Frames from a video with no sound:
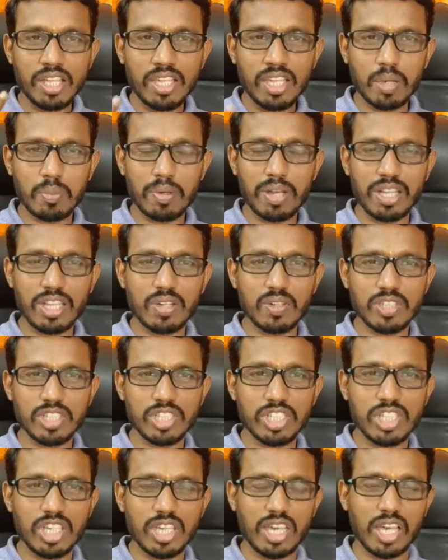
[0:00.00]
இந்த மருந்தை
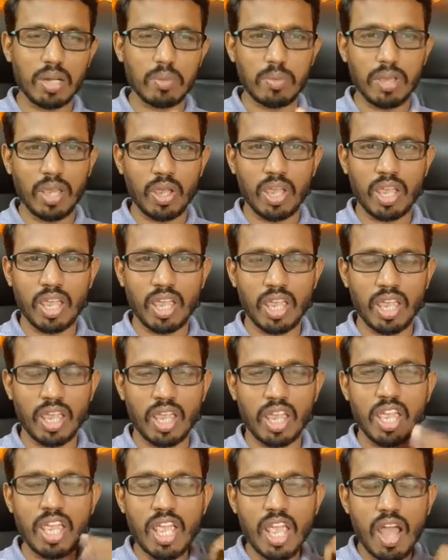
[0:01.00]
வந்து சீக்கிரமே
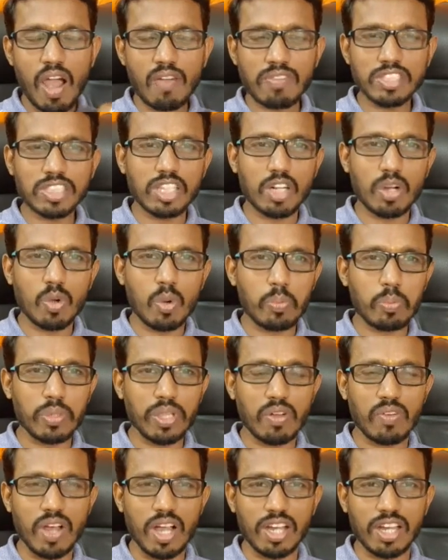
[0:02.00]
அவசர
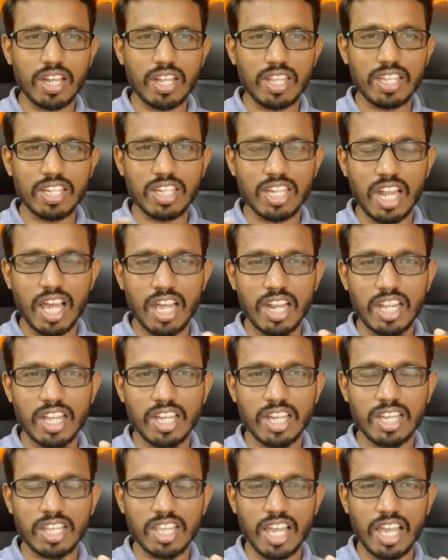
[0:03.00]
ஒப்புதல் வாங்குறதுக்கு நான்
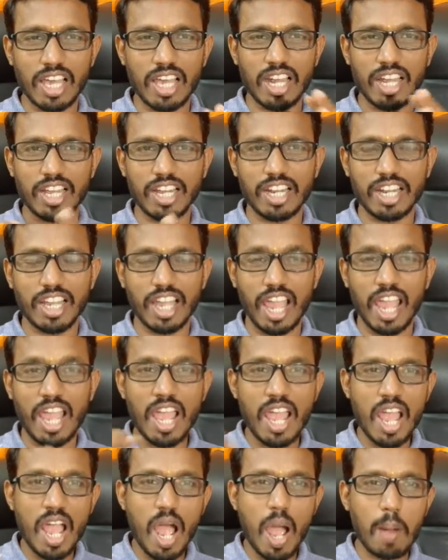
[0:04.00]
தயாராகிட்டு இருக்கேன்
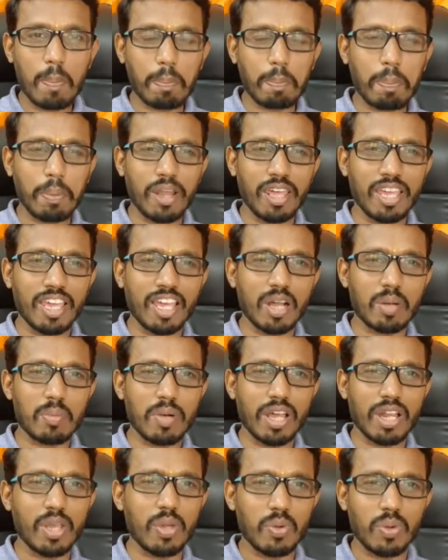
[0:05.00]
அப்படிங்கிற
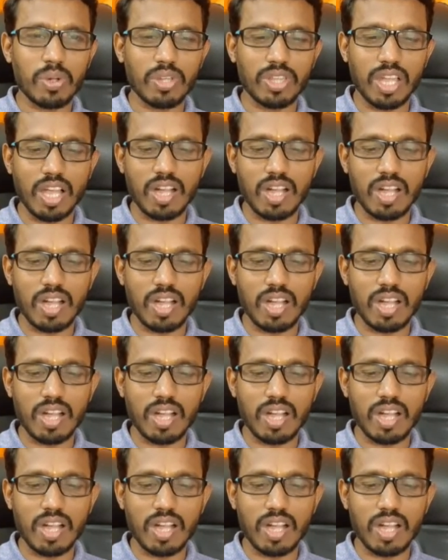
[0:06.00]
மாதிரியும் ஒரு